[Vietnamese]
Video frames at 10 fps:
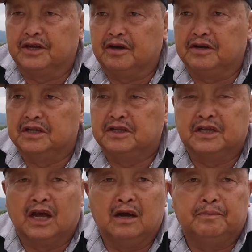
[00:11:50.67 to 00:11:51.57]
lo cho nền
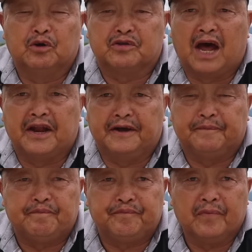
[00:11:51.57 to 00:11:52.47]
tí giờ lo bố ta nữa
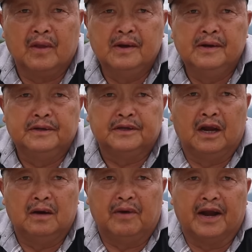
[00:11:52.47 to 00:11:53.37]

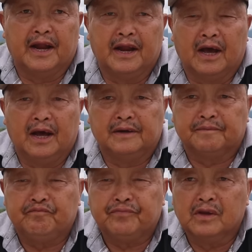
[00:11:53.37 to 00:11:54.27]
giờ lúc mà này là
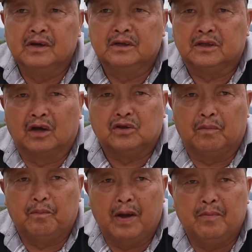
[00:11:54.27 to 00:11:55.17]
tới
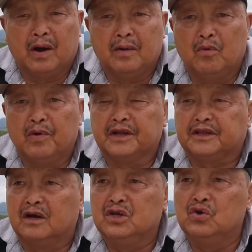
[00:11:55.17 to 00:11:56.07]
thùng bấy mà mua này
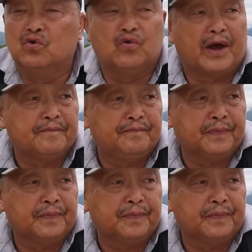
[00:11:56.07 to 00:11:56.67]
tới nhu nè